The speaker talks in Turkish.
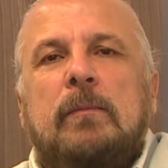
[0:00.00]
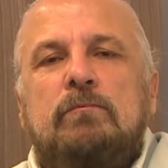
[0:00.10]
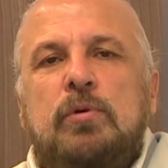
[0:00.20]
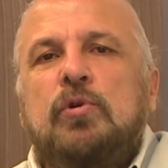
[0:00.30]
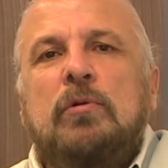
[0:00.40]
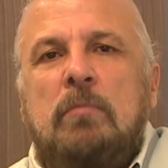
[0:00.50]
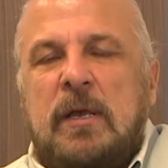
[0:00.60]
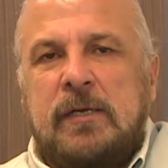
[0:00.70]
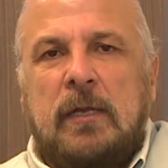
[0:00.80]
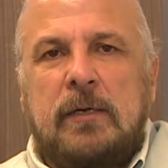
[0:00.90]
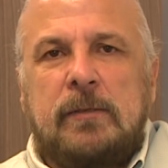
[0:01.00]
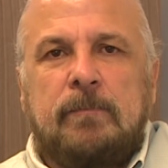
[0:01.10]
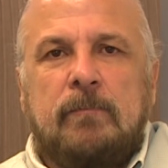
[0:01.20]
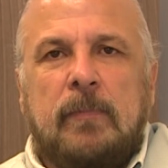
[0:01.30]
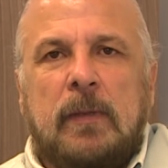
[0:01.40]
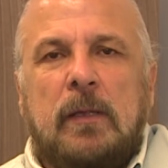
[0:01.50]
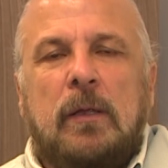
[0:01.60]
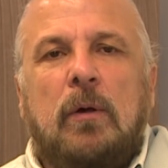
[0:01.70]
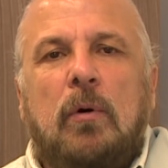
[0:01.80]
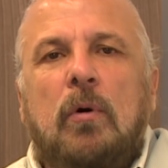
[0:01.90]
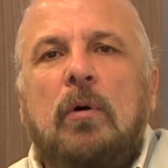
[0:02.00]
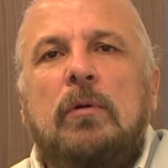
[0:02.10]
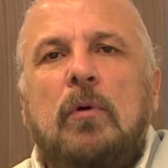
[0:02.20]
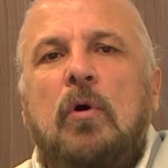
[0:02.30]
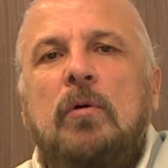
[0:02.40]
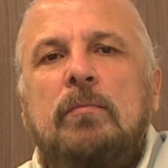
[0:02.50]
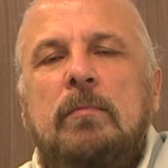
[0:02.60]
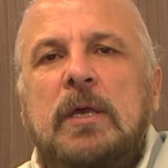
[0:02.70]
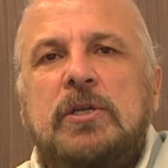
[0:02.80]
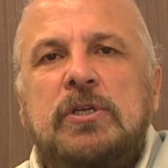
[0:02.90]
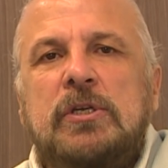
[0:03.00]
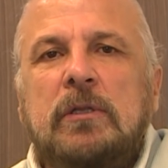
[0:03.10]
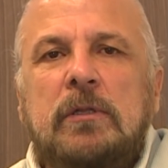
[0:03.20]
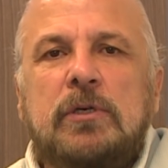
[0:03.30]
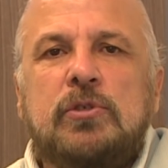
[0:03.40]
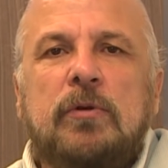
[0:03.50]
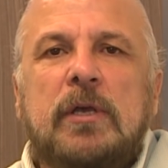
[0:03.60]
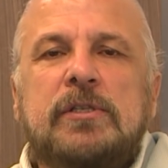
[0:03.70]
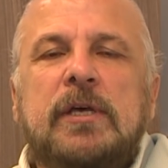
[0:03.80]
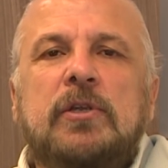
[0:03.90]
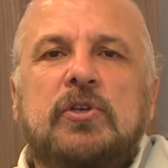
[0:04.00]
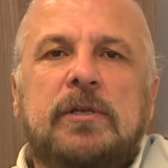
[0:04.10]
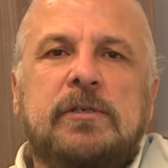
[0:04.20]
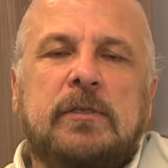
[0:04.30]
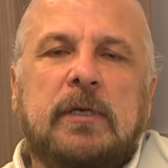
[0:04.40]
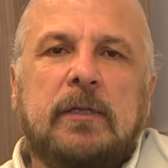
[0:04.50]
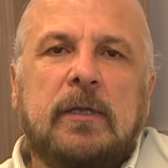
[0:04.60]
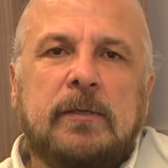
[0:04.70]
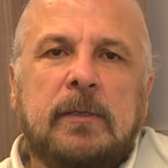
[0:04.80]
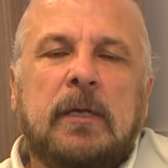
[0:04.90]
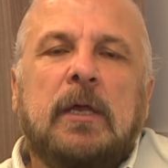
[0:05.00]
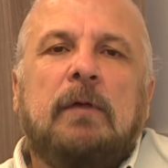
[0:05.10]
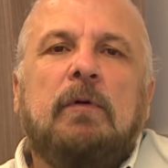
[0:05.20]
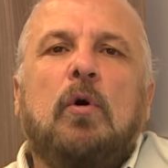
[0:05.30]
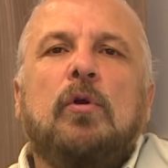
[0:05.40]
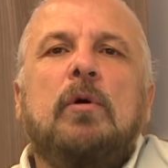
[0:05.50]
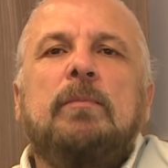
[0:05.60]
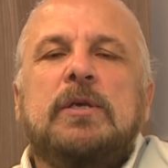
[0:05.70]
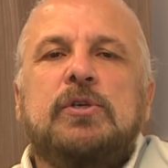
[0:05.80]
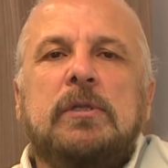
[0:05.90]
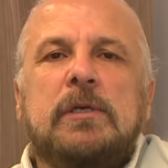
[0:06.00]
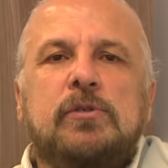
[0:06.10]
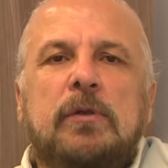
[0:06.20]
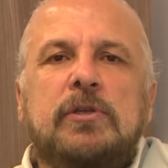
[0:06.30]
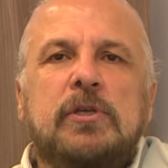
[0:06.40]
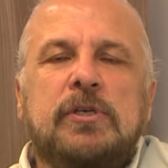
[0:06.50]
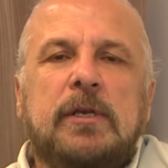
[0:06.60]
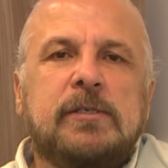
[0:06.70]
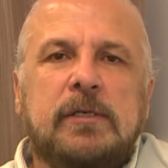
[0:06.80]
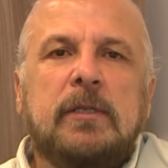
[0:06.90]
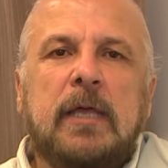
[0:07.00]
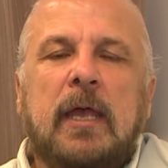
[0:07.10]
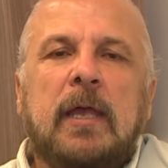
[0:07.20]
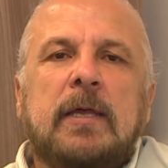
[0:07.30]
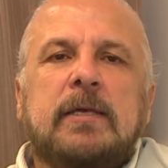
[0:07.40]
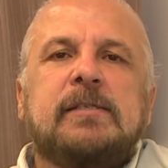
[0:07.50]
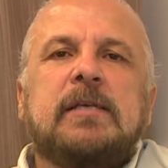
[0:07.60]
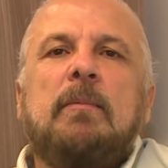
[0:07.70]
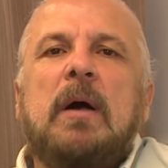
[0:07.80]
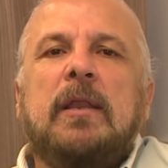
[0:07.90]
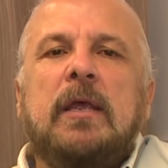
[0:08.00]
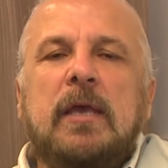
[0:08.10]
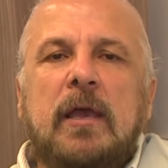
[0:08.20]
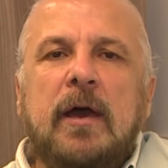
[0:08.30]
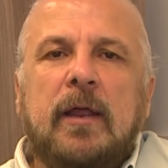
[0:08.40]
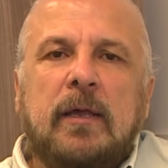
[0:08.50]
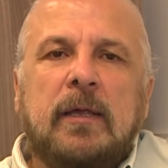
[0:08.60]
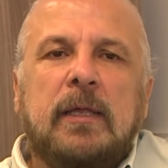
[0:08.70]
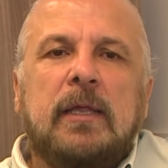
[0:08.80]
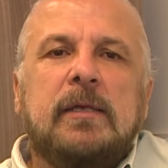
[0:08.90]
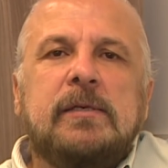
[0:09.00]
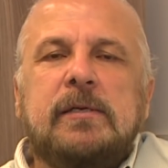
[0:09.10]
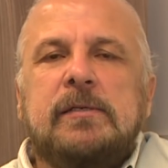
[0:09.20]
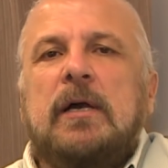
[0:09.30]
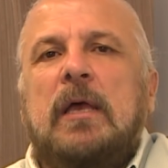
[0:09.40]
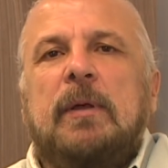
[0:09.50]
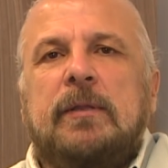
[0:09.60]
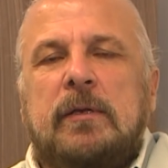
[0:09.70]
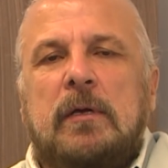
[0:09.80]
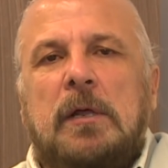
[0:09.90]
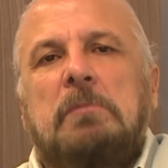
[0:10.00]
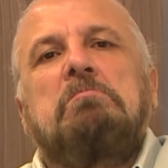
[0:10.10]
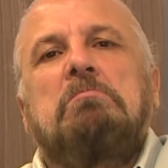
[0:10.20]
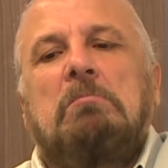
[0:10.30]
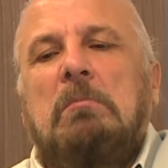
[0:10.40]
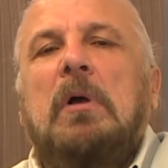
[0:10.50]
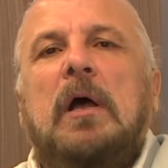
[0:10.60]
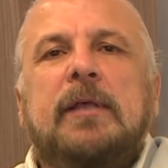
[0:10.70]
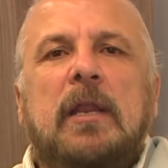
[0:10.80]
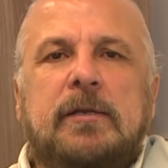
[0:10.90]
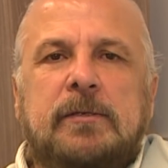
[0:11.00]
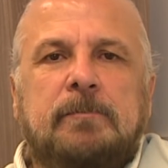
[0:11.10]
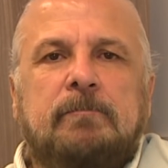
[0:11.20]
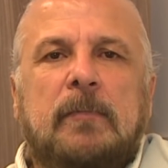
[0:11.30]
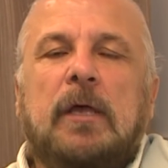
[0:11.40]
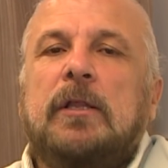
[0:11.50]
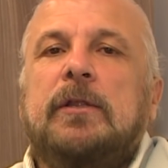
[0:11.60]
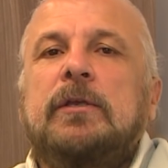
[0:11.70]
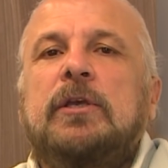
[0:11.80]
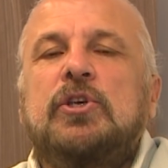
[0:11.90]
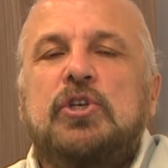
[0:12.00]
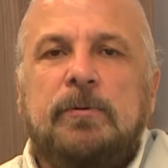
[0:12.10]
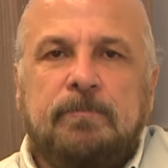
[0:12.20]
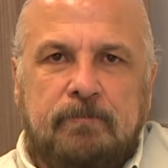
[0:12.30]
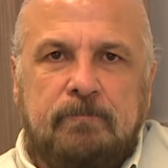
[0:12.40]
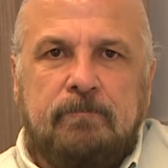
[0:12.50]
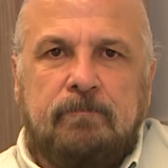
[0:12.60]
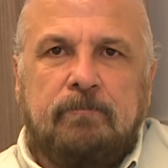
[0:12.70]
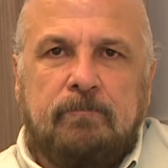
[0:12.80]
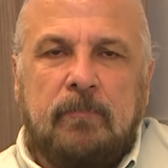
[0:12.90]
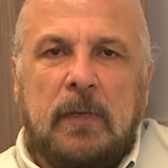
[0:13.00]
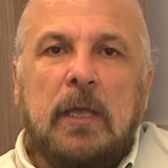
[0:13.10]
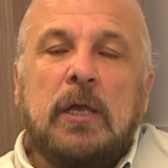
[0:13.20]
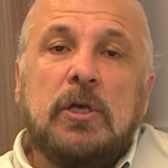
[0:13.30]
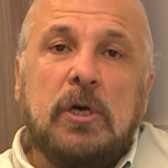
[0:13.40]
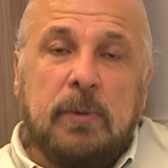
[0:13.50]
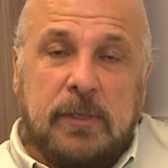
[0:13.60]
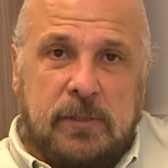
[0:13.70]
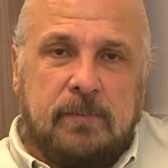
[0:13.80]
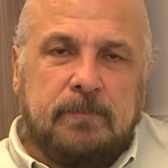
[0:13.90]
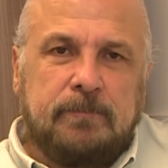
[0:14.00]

bütün masalar 10-15 yıllık süreçler içerisinde gider. Ve 10-15 yıllık süreç içerisinde zamana yayarak sizi kaybettirirler. Adalar, adaların gidişi. Kıbrıs